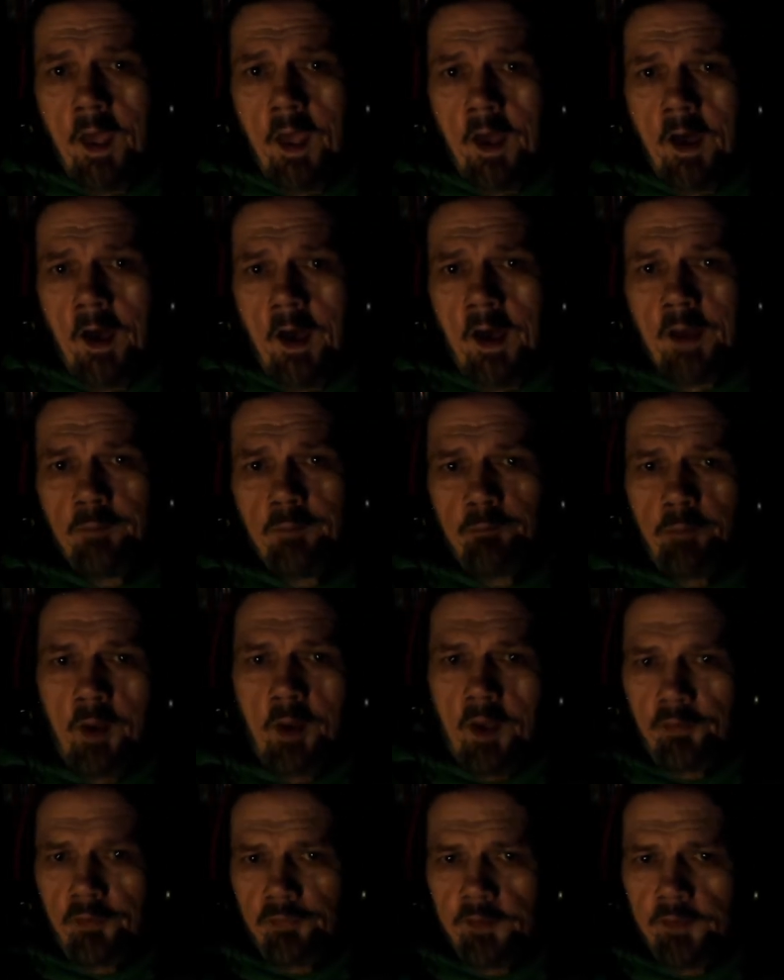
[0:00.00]
Hat ein
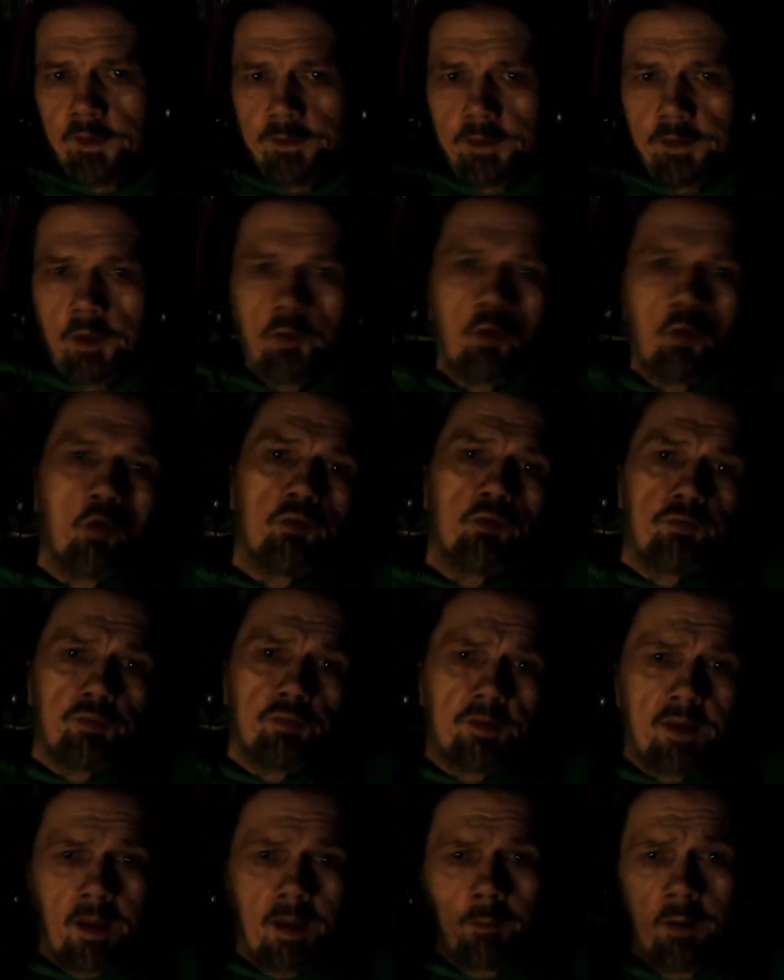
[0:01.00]
paar Cent
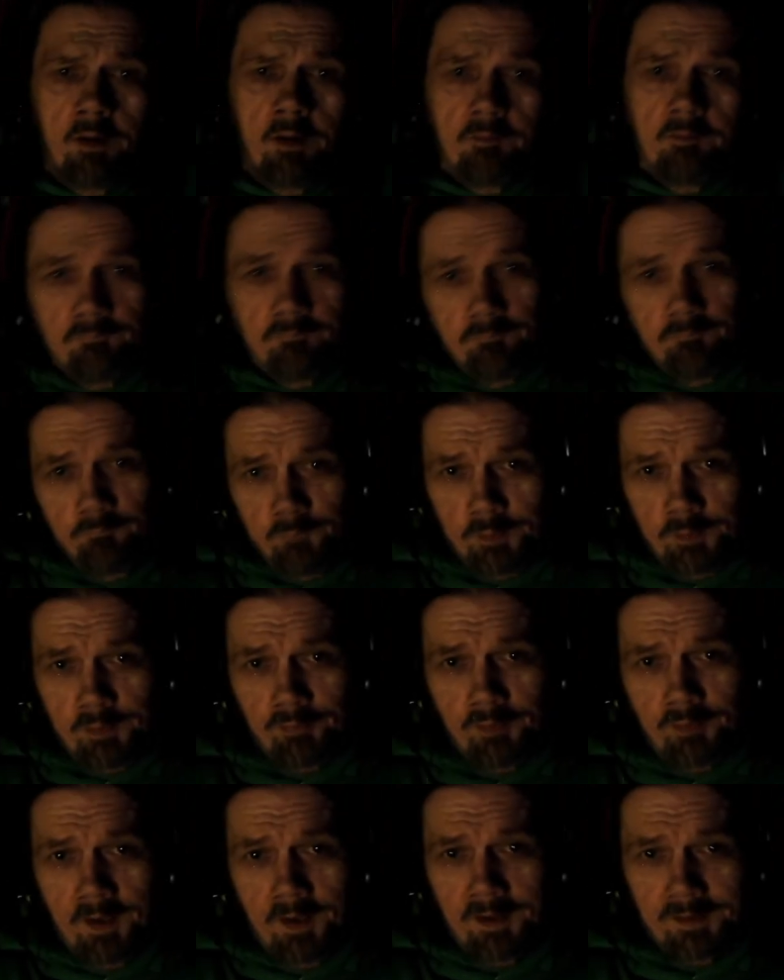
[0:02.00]
gekostet, aber wie
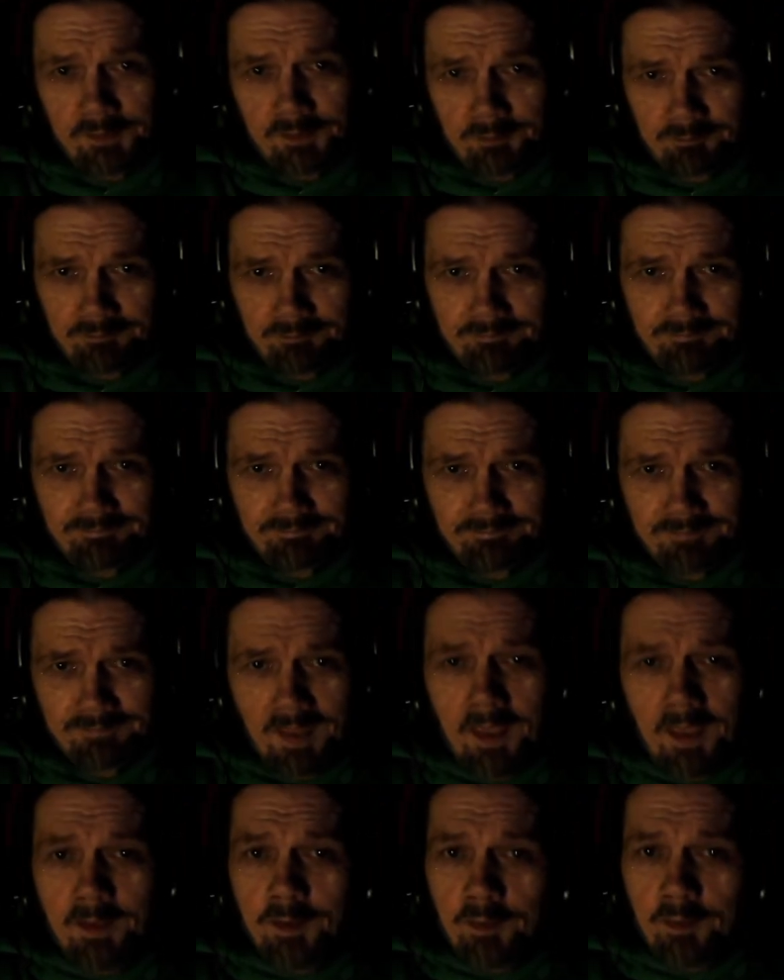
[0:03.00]
gesagt,
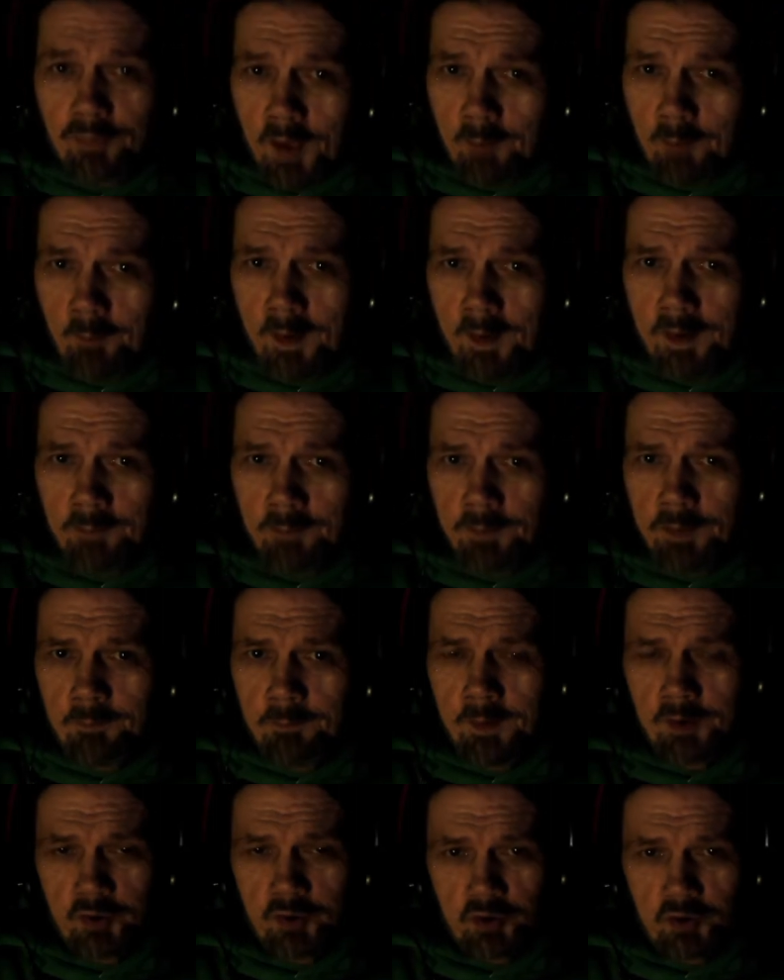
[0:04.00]
ihr seid meine
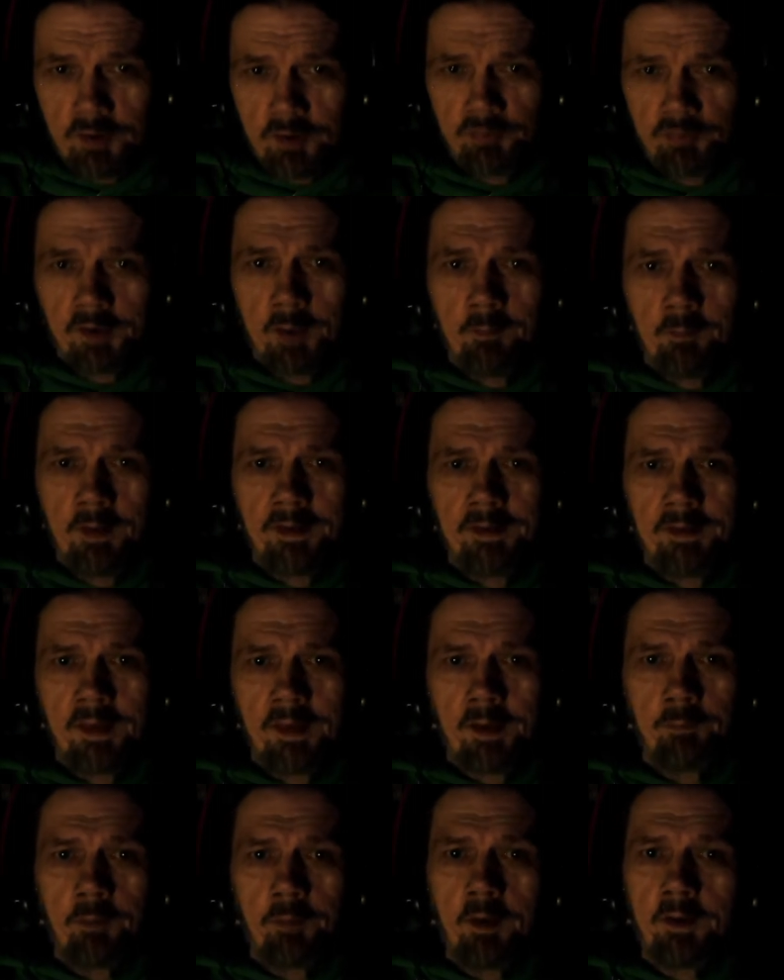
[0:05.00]
Mitmenschen, ihr seid meine
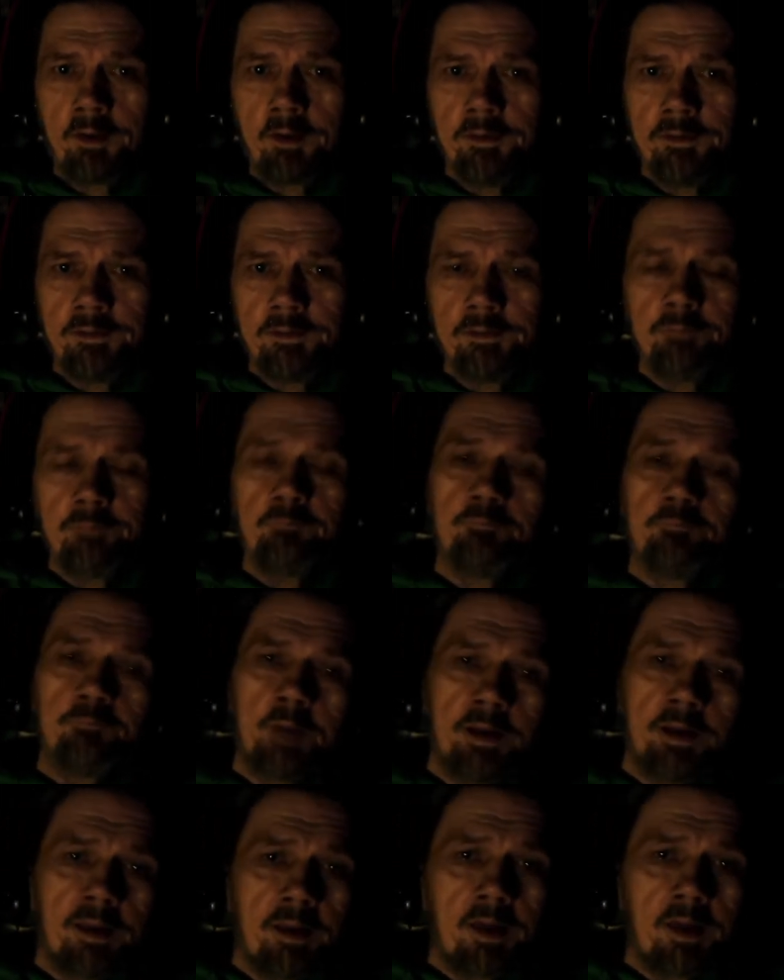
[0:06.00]
Nachbarinnen,
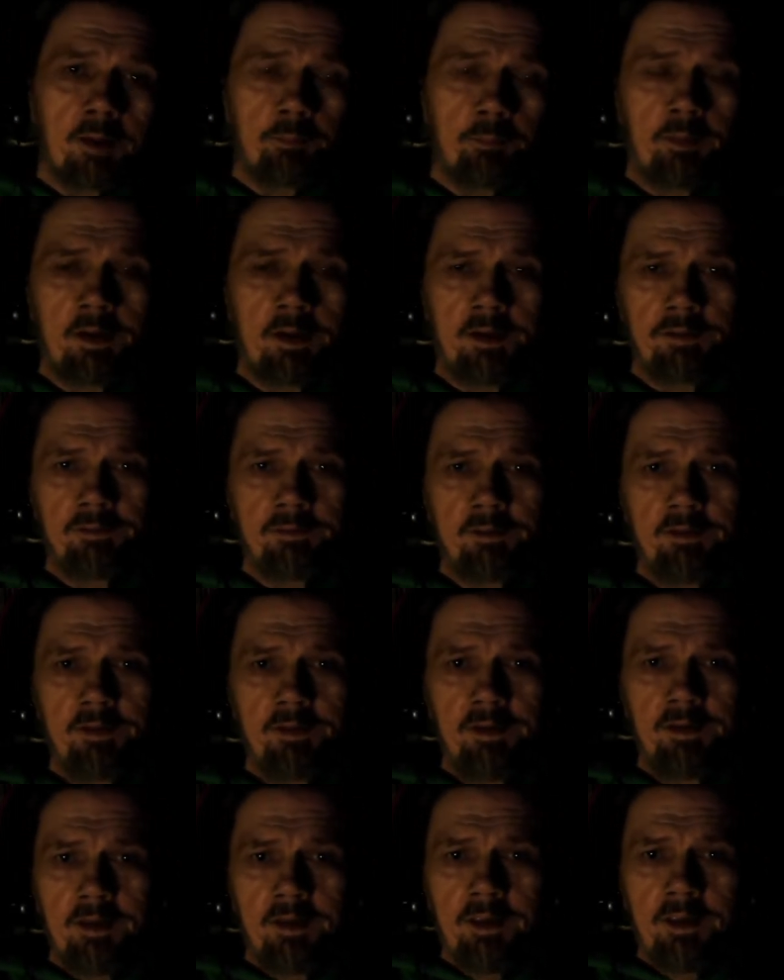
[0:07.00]
meine Nachbarn,
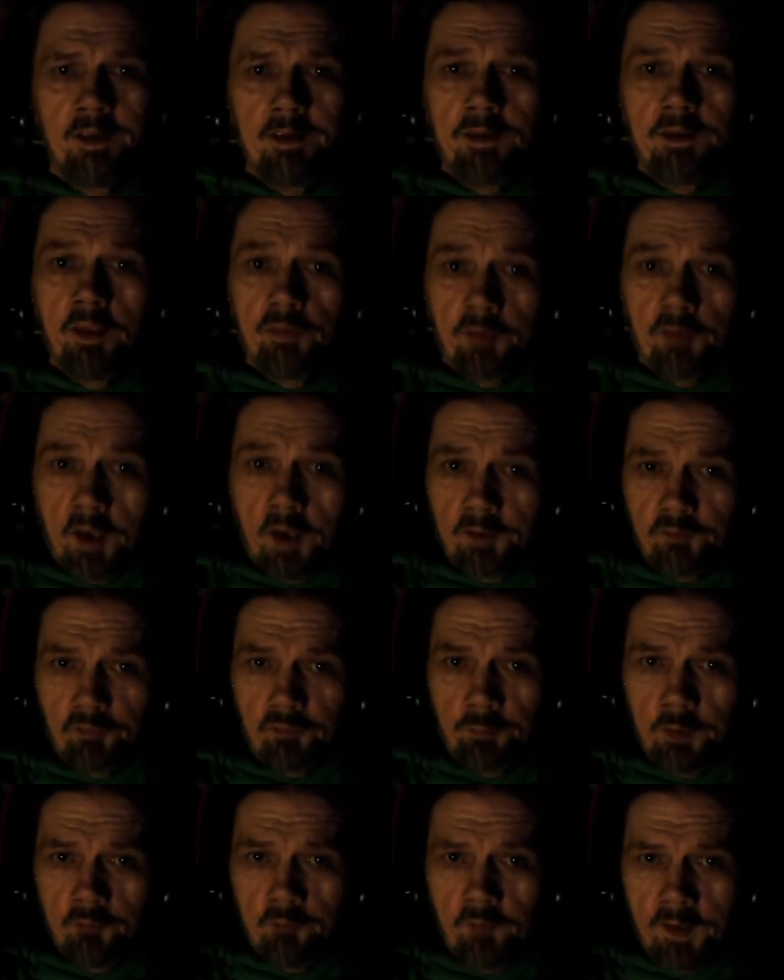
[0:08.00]
ihr seid
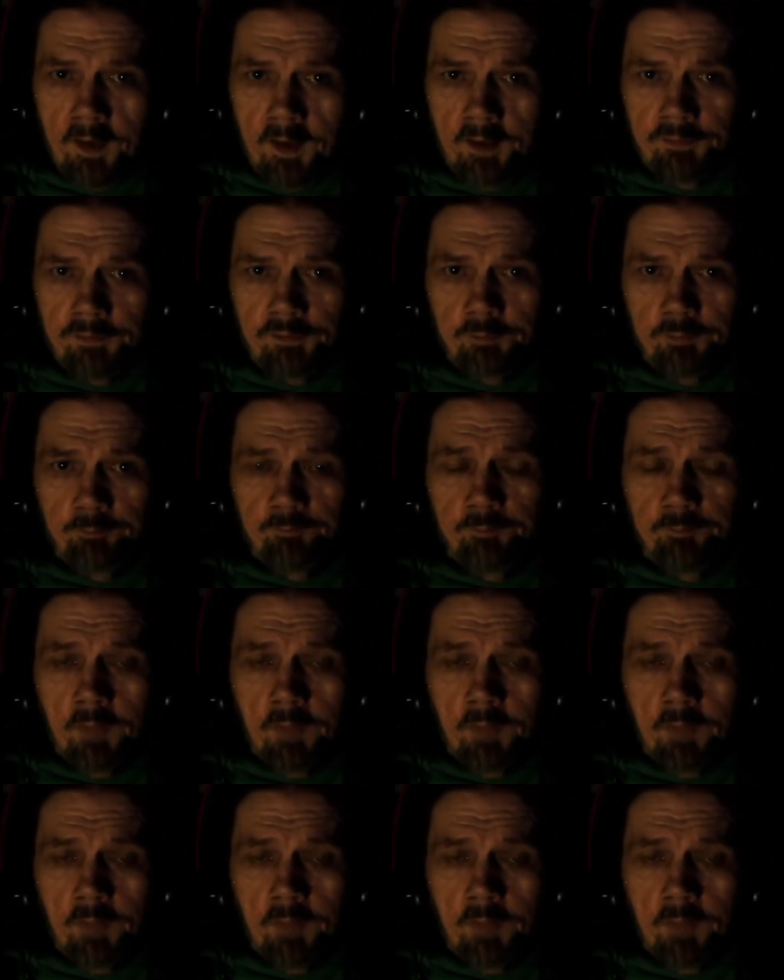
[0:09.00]
es mir wert.